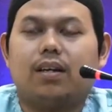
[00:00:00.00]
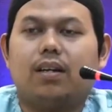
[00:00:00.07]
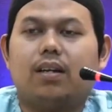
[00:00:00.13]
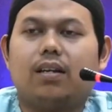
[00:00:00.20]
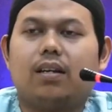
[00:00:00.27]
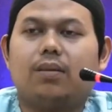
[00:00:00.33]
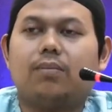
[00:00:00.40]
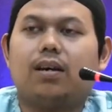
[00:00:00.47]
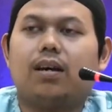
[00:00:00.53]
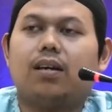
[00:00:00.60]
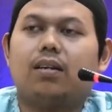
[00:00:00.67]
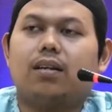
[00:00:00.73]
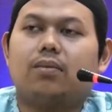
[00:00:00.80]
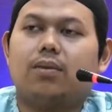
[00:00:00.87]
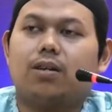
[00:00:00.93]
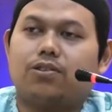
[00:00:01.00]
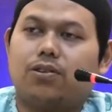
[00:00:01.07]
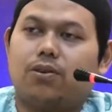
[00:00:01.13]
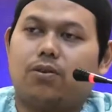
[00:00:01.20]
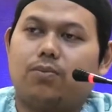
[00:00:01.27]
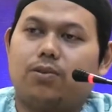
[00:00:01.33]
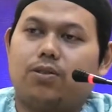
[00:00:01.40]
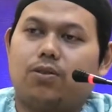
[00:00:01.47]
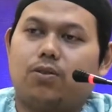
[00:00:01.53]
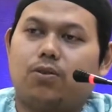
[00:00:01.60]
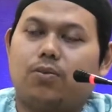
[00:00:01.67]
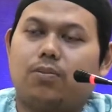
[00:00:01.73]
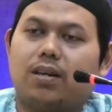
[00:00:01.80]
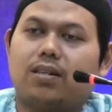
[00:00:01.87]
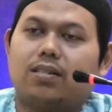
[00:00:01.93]
Innama ana basyar
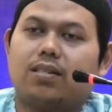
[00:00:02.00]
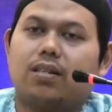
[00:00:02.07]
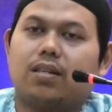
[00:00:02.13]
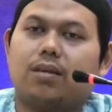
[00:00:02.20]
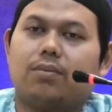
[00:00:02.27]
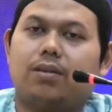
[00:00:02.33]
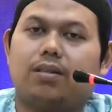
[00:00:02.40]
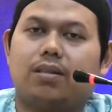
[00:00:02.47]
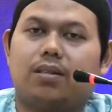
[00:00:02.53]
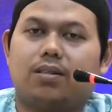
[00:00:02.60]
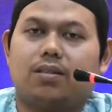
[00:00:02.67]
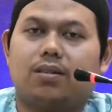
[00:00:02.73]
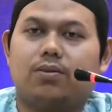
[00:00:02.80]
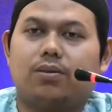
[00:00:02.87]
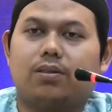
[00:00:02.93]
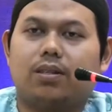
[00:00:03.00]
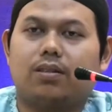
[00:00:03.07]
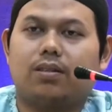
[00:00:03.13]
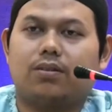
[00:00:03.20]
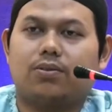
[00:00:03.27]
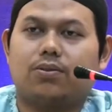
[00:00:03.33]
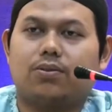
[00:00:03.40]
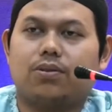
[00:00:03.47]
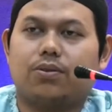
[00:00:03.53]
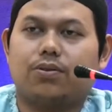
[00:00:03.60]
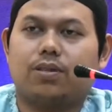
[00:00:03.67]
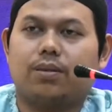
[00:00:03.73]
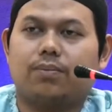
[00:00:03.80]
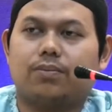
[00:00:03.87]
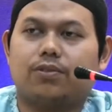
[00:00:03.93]
mislukum ansa kamatan saun kata Rasul
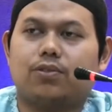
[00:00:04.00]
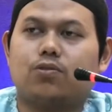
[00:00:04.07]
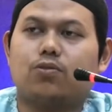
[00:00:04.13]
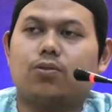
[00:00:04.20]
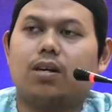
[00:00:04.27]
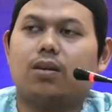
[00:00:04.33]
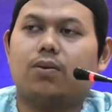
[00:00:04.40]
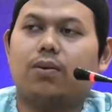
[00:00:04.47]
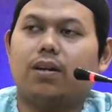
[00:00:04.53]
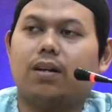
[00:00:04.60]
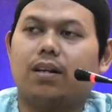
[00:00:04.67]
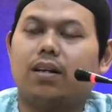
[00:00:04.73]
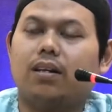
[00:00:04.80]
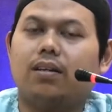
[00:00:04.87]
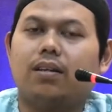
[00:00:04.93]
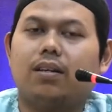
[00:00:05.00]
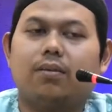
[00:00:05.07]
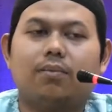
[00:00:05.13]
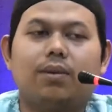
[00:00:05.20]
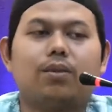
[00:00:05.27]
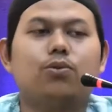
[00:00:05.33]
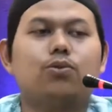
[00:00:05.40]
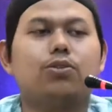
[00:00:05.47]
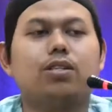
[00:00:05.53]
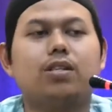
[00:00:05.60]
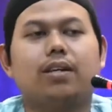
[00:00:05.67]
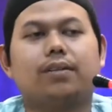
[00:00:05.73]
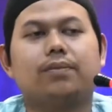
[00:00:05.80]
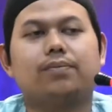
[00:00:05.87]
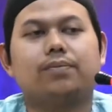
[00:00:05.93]
SAW. Sesungguhnya aku adalah
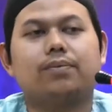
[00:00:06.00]
manusia